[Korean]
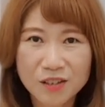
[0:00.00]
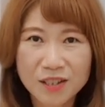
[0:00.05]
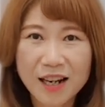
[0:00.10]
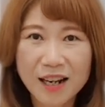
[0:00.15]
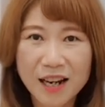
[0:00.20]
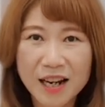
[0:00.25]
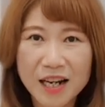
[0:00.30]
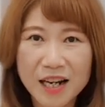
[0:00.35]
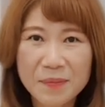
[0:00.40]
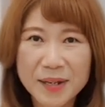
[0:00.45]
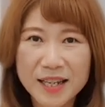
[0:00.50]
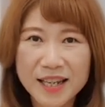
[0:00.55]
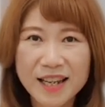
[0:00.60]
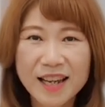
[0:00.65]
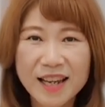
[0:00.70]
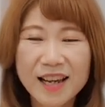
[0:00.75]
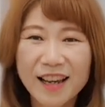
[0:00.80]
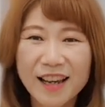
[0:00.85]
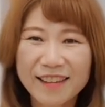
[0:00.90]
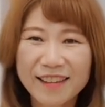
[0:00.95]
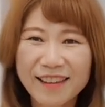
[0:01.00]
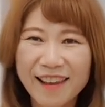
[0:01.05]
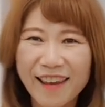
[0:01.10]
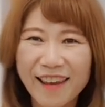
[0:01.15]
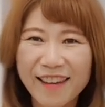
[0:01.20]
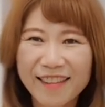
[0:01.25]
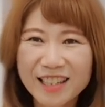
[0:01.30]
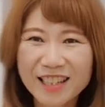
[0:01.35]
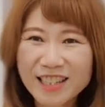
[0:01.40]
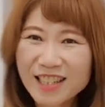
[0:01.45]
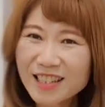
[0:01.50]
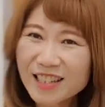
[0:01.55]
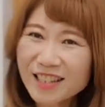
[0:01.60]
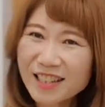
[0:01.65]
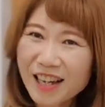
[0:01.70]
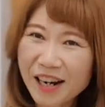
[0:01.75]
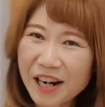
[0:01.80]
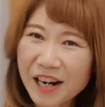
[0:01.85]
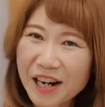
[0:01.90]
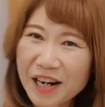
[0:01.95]
닭갈비, 네, 치즈
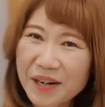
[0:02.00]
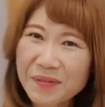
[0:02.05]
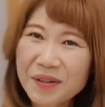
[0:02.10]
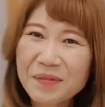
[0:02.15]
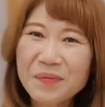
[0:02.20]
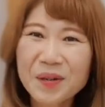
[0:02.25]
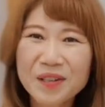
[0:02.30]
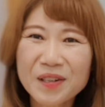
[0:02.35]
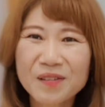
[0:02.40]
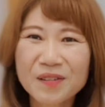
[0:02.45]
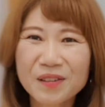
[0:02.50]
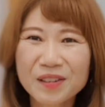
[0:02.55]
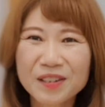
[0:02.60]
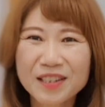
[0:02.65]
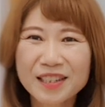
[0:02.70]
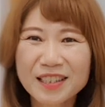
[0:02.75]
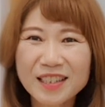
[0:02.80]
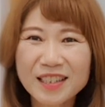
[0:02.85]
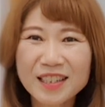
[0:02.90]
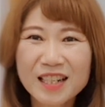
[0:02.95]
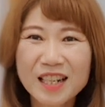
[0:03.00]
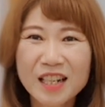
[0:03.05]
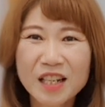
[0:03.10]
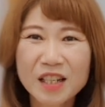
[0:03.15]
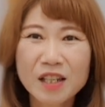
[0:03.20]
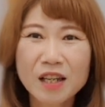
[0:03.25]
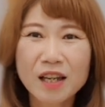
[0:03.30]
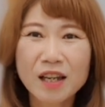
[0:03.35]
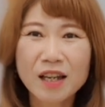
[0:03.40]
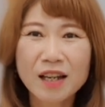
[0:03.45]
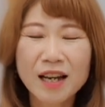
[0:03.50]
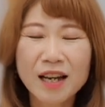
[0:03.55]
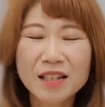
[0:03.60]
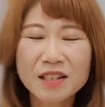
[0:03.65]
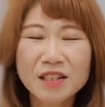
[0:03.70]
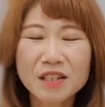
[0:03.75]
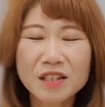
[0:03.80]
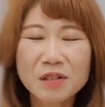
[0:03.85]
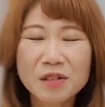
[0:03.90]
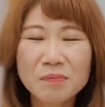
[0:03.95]
닭갈비 뭐 이런 것들, 네,
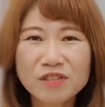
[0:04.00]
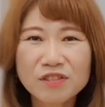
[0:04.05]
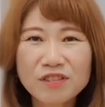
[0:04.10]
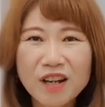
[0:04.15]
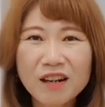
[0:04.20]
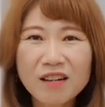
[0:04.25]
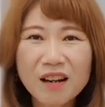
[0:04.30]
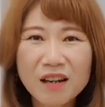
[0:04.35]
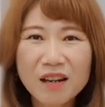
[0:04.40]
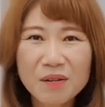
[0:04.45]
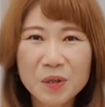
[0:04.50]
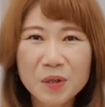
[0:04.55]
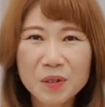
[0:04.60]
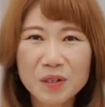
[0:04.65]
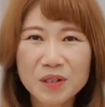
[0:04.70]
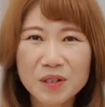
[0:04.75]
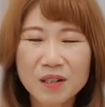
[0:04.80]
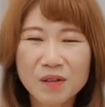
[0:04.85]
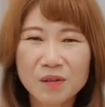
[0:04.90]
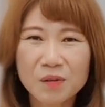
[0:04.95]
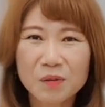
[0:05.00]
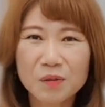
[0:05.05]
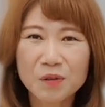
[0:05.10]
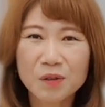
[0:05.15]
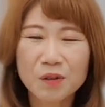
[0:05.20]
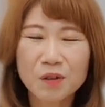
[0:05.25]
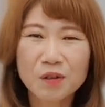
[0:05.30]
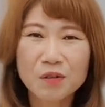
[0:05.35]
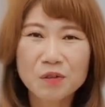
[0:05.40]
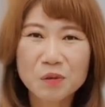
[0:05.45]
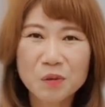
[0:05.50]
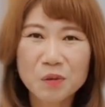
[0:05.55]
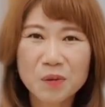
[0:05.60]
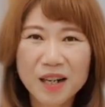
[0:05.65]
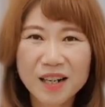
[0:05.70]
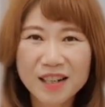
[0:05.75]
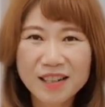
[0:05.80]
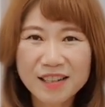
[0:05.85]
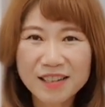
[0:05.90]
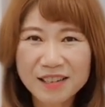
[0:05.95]
아이들이 불닭 라면이나 이런 거 되게
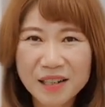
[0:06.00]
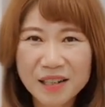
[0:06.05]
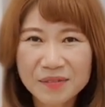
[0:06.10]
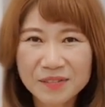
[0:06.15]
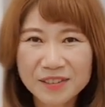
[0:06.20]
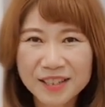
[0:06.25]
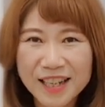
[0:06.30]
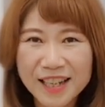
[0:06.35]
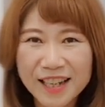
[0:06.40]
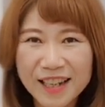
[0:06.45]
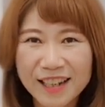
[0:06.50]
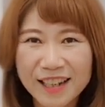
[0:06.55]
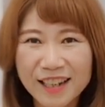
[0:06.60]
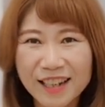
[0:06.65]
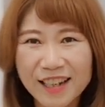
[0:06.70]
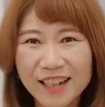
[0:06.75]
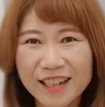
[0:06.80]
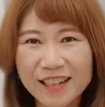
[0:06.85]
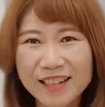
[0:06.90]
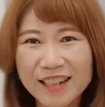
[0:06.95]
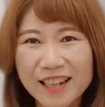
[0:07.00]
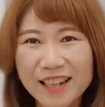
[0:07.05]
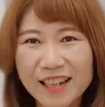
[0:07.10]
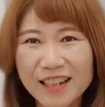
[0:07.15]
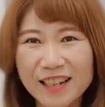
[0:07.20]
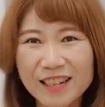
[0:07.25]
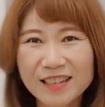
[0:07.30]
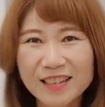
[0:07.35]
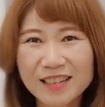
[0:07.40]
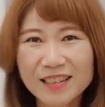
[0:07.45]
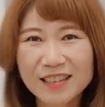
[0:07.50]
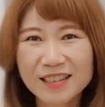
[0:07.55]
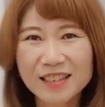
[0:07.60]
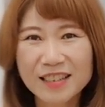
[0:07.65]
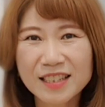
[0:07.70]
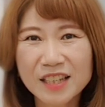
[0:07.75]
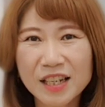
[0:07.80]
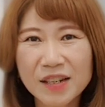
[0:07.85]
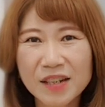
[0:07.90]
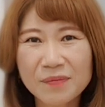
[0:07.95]
좋아하기 때문에 네, 그
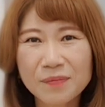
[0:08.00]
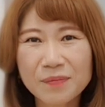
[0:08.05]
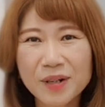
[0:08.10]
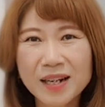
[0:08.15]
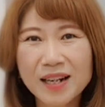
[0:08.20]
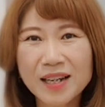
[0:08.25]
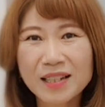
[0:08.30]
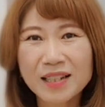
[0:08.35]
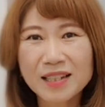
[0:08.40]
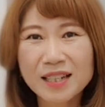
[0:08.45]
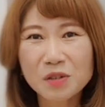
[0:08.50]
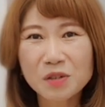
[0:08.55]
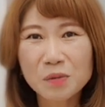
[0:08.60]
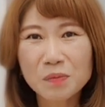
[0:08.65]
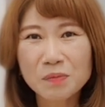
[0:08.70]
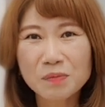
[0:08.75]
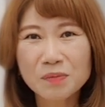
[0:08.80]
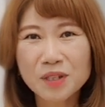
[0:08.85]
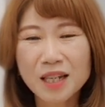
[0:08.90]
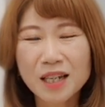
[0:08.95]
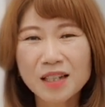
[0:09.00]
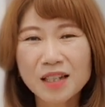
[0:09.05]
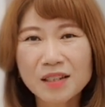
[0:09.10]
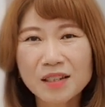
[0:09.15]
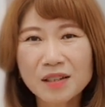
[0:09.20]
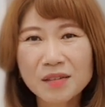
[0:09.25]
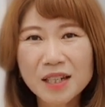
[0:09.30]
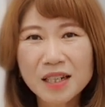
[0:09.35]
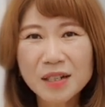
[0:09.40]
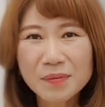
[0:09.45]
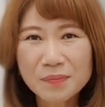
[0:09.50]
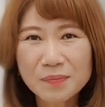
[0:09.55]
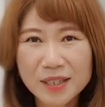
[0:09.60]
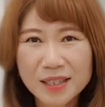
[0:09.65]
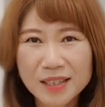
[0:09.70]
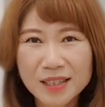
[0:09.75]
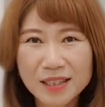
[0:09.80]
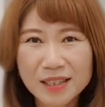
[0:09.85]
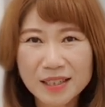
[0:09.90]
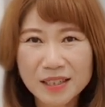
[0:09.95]
이제 말레이시아 좀
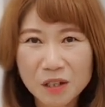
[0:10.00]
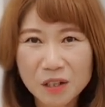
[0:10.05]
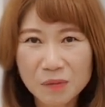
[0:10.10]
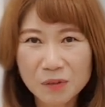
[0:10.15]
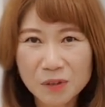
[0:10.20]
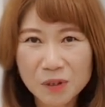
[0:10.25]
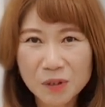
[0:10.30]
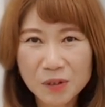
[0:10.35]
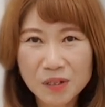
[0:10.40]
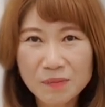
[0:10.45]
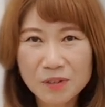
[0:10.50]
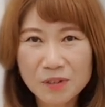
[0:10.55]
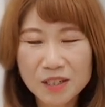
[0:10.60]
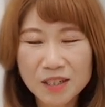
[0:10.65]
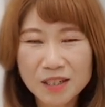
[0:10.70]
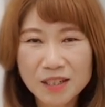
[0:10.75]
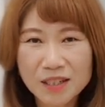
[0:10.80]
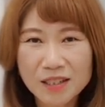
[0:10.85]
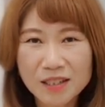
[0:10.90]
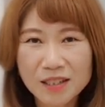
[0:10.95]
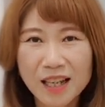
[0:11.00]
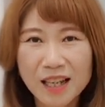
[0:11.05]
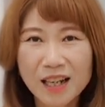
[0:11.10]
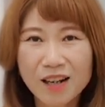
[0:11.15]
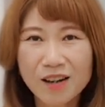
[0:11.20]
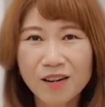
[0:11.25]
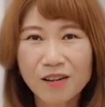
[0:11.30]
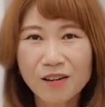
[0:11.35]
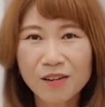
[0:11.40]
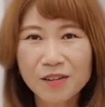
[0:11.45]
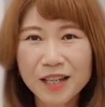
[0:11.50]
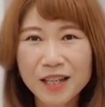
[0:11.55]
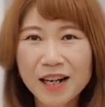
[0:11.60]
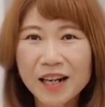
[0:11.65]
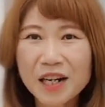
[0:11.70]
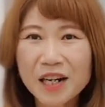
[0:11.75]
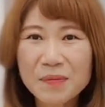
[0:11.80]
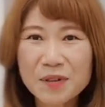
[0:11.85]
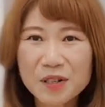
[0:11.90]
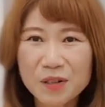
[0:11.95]
선생님들, 젊은 선생님들은 어,
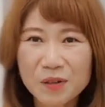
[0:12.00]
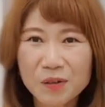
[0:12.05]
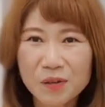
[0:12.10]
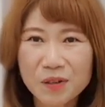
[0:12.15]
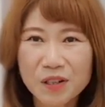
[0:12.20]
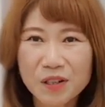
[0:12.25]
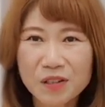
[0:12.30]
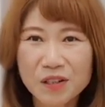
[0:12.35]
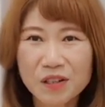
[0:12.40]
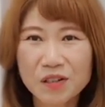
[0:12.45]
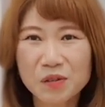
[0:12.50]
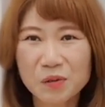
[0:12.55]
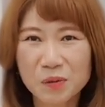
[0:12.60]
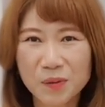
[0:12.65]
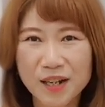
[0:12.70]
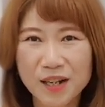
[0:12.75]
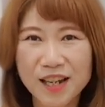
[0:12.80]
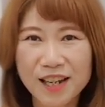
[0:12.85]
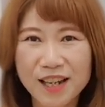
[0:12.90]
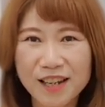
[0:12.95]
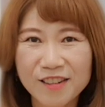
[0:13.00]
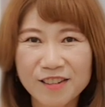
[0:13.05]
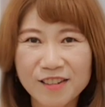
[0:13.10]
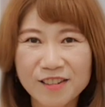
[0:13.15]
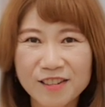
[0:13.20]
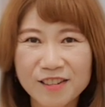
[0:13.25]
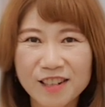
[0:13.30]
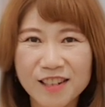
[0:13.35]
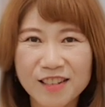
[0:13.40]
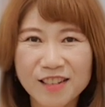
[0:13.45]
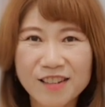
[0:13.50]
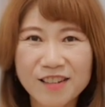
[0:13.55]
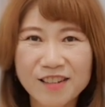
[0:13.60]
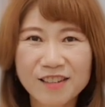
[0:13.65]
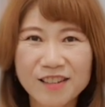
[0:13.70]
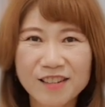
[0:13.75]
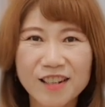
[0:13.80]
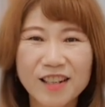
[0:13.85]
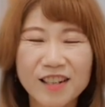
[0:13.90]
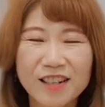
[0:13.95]
닭갈비 이런 거 굉장히 좋아해요.
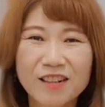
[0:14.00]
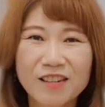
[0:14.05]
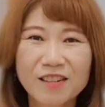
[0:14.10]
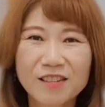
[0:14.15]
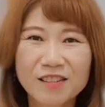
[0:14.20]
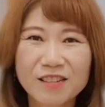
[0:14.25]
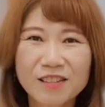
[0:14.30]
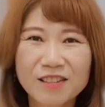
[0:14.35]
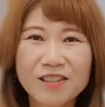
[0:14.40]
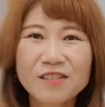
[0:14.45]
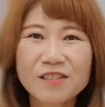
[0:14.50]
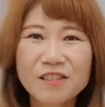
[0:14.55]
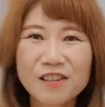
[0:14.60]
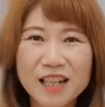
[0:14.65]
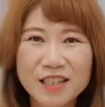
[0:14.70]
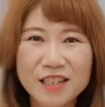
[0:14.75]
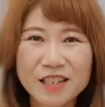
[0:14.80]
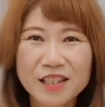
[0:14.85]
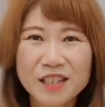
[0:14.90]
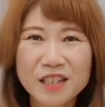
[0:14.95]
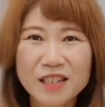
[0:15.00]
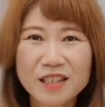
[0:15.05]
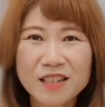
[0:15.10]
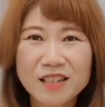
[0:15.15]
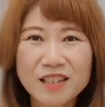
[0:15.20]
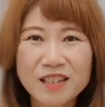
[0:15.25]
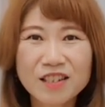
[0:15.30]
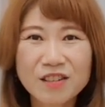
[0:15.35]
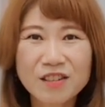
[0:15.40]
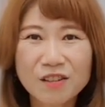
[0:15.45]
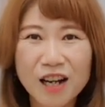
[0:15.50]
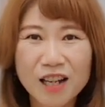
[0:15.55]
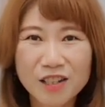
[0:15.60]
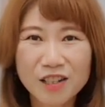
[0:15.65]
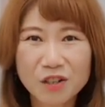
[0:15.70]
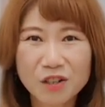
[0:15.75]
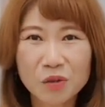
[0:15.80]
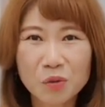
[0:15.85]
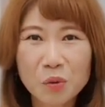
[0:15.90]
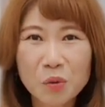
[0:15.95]
그래서 어, 그런 거 같이 드시러
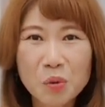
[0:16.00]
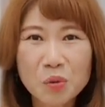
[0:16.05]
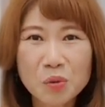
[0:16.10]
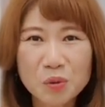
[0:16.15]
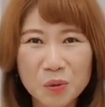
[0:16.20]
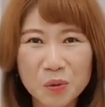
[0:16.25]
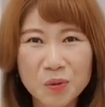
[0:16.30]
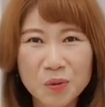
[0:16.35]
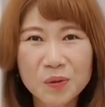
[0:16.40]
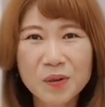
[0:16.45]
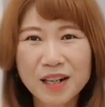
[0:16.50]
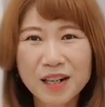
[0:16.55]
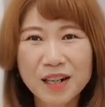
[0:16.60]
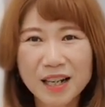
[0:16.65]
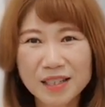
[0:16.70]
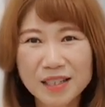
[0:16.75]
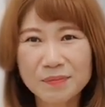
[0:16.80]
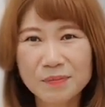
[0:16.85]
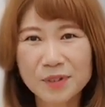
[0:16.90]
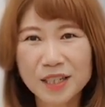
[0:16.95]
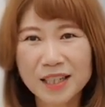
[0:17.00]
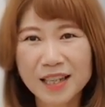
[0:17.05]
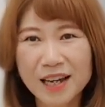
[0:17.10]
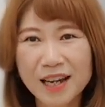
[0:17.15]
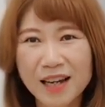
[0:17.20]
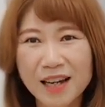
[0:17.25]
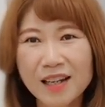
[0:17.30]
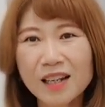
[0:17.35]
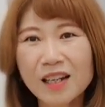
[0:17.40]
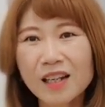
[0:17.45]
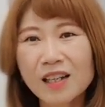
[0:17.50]
가셔도 좋을 것 같습니다.